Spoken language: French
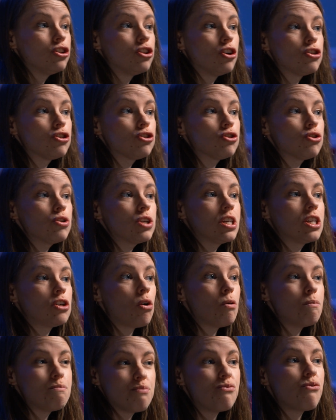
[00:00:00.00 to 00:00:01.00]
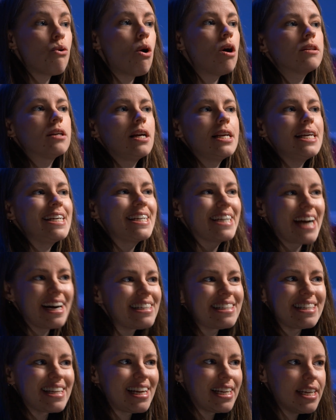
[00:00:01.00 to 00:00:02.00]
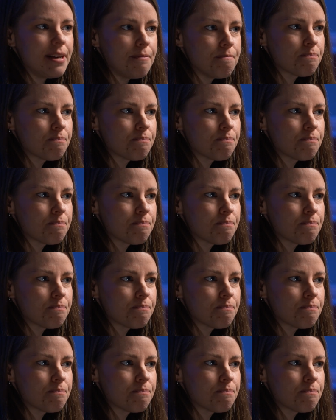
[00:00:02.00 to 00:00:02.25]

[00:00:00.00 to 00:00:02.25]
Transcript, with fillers: de ceux qui ont le pouvoir de les canceller.